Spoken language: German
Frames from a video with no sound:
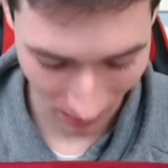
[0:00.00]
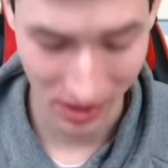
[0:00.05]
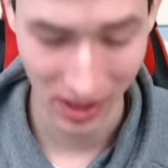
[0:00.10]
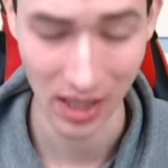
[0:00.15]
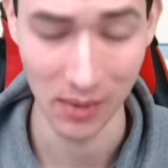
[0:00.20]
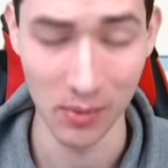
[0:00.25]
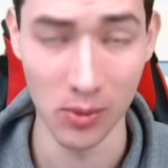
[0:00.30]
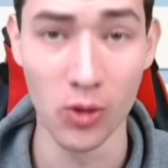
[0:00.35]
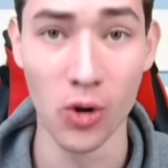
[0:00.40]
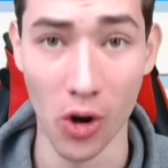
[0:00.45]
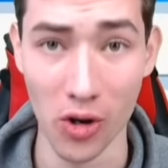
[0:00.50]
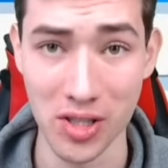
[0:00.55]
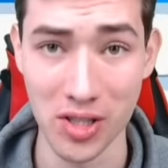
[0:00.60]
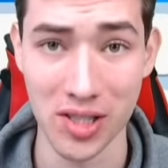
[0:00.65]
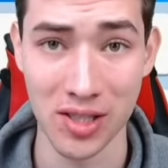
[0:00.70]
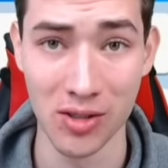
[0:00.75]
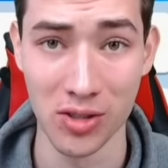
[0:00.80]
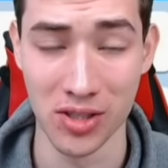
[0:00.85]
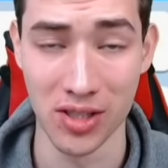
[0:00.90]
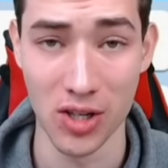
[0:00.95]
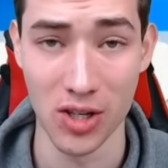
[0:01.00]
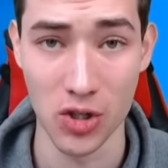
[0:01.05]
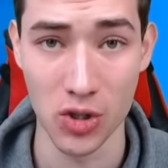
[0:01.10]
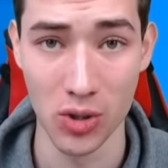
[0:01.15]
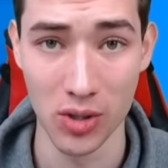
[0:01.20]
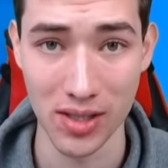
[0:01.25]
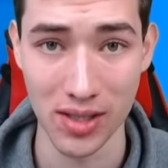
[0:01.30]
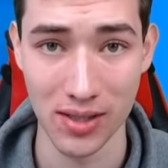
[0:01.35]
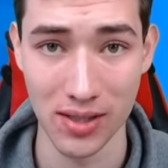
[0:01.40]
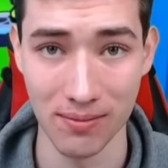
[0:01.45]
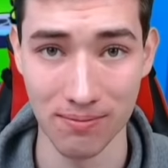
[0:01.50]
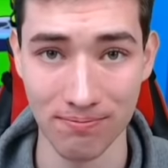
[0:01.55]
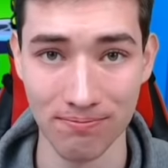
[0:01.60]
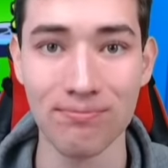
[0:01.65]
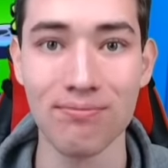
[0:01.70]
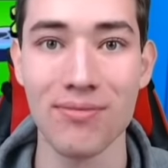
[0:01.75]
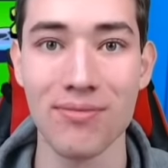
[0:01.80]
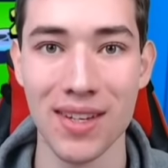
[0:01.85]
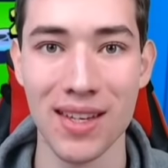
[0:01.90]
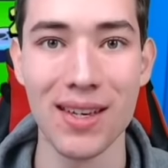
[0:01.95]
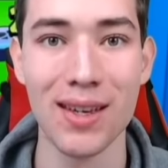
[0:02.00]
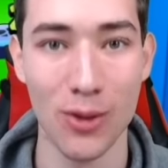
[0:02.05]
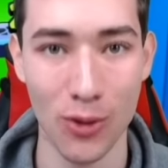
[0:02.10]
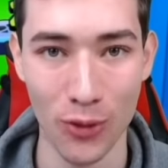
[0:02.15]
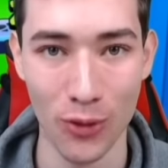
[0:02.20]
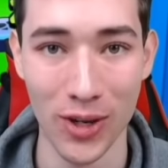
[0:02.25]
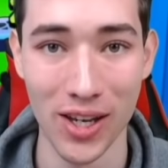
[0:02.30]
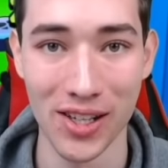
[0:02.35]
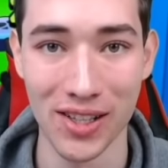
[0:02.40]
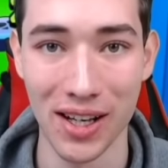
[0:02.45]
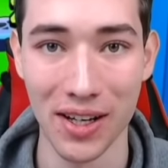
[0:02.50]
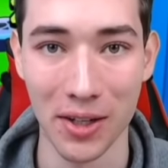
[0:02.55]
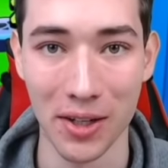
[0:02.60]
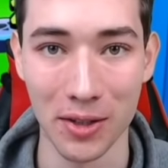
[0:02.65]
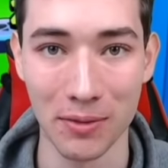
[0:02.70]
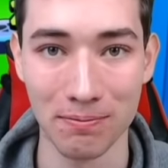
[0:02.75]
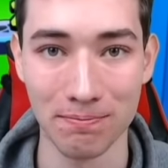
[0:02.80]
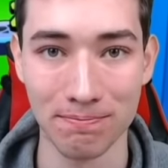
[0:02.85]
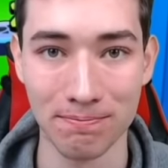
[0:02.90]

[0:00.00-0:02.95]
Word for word: damit eben kostenlos unterstützen. Vielen Dank.